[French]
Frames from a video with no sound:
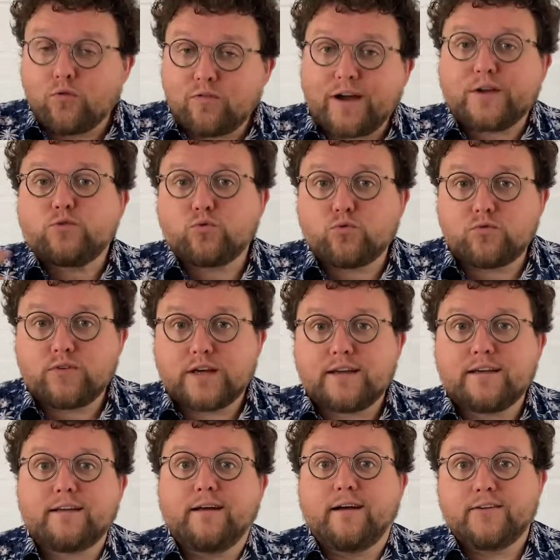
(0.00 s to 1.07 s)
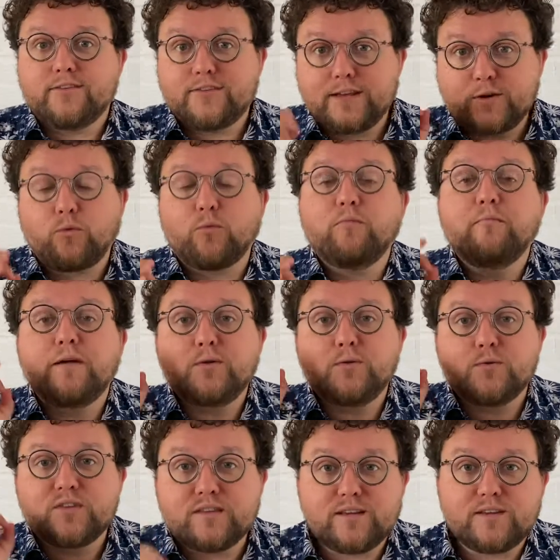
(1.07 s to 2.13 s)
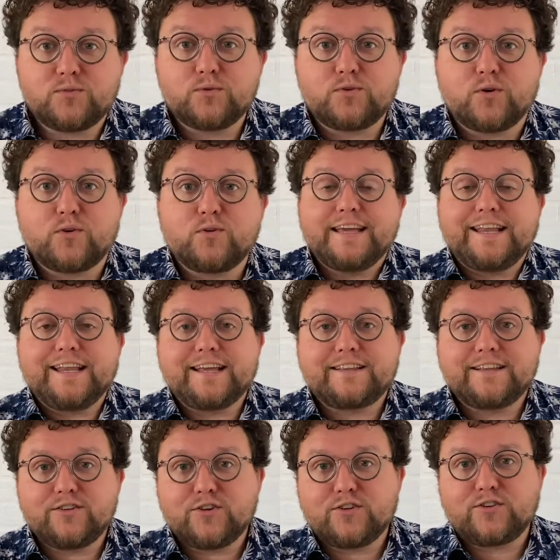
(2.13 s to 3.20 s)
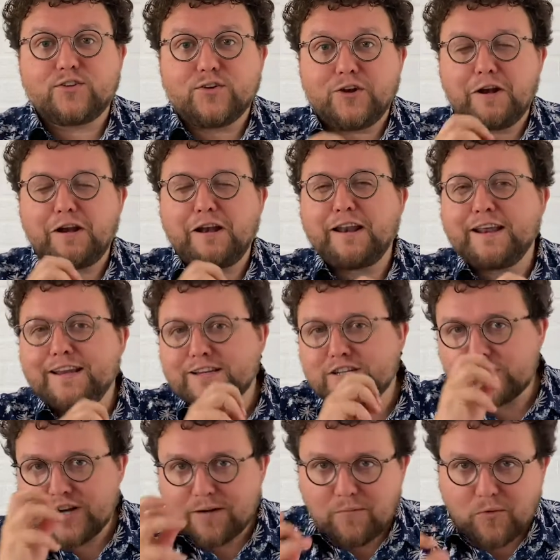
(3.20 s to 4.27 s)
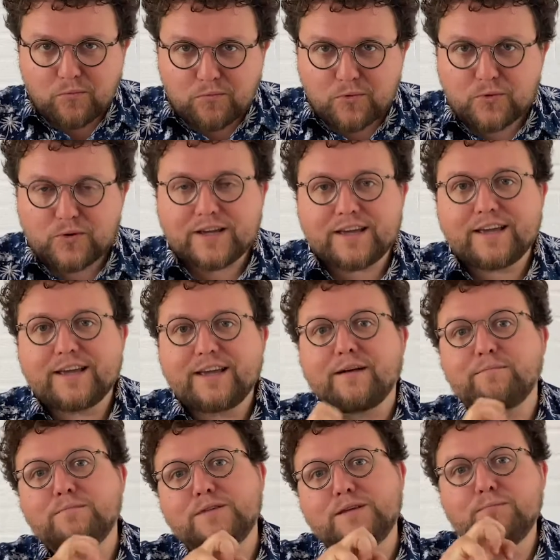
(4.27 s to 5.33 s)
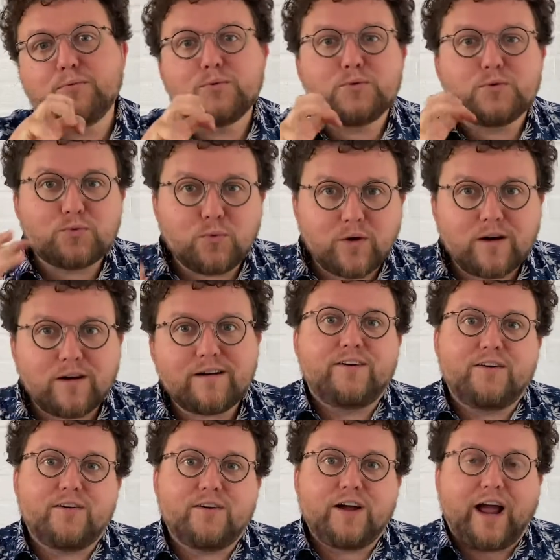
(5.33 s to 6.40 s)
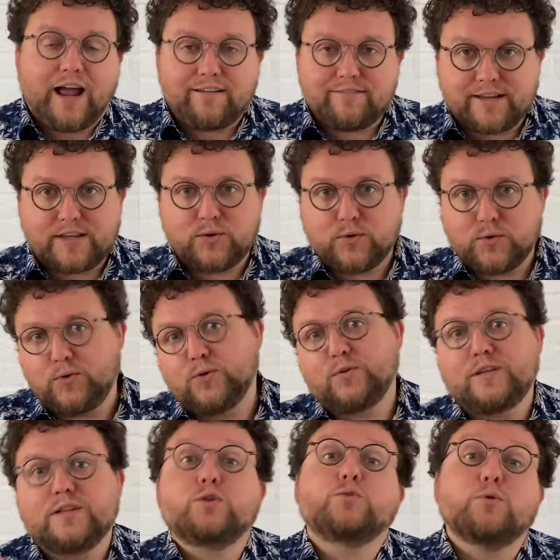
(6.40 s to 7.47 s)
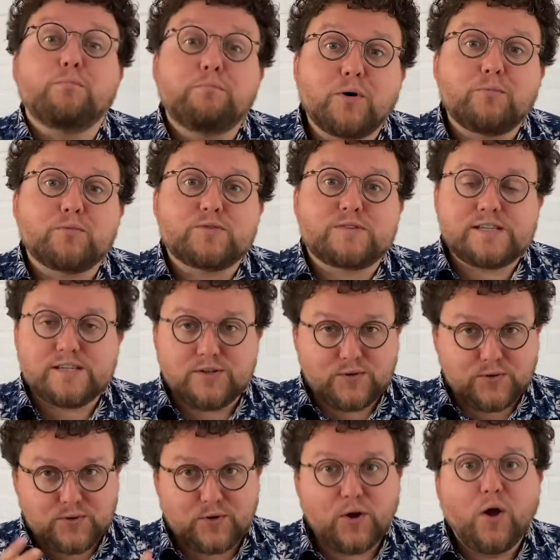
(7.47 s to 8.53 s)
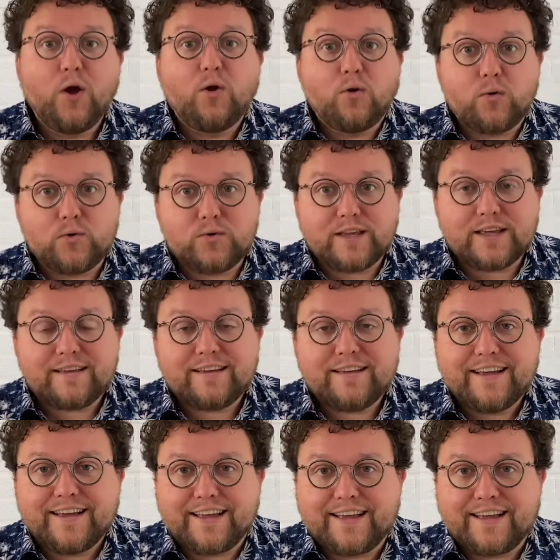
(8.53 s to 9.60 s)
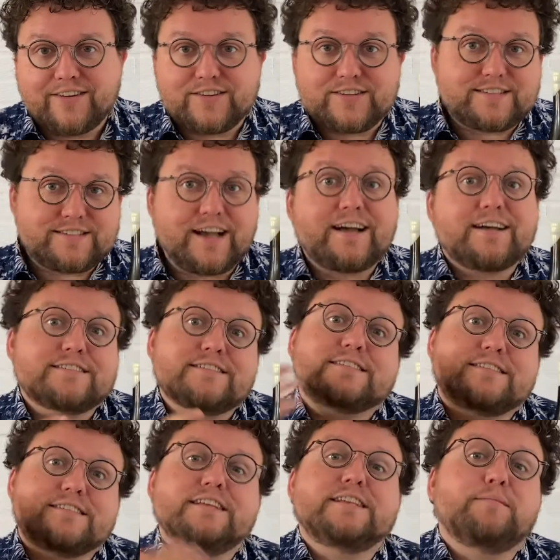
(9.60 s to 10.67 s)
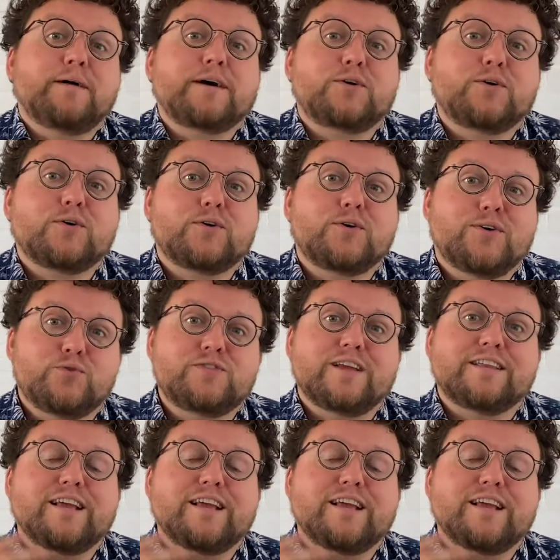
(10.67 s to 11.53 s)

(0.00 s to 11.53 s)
va retrouver euh, dès qu'on met le nez dedans. Il y a des notes légèrement beurrées, un petit peu de noix, euh, avec euh, des notes de pomme aussi au nez. Et ça, c'est des marqueurs de cet